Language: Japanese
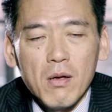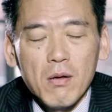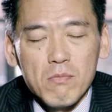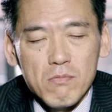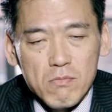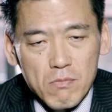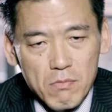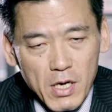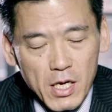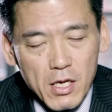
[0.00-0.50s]
う
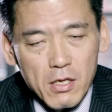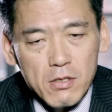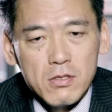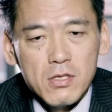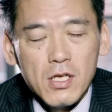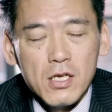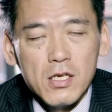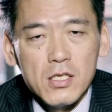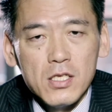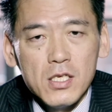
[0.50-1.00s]
ん、
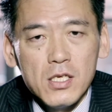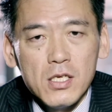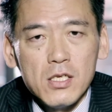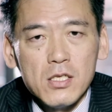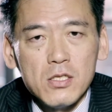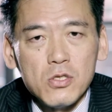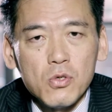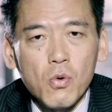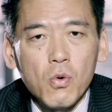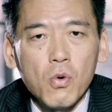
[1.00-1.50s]
バケツ的
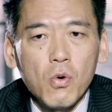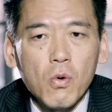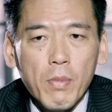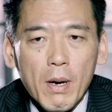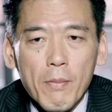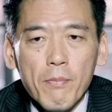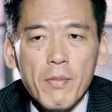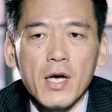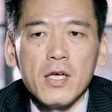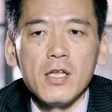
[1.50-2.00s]
に情報を
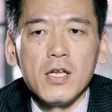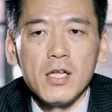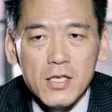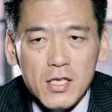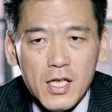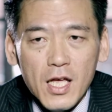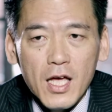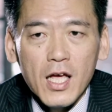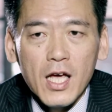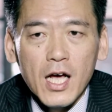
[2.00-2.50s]
バンバン入れ
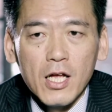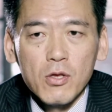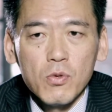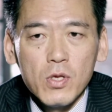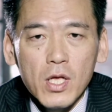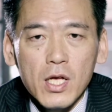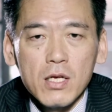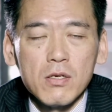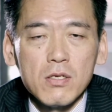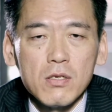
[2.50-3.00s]
て
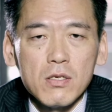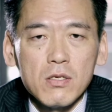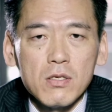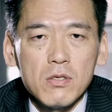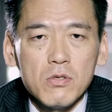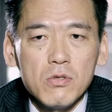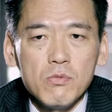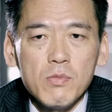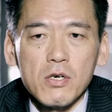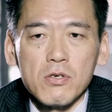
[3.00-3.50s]
後で
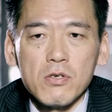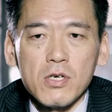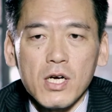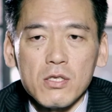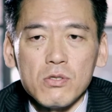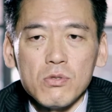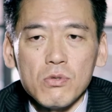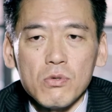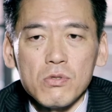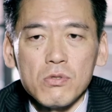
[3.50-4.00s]
うまく
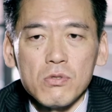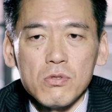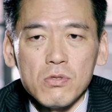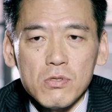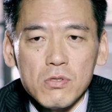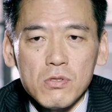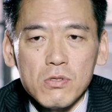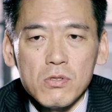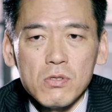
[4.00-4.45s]
活用する、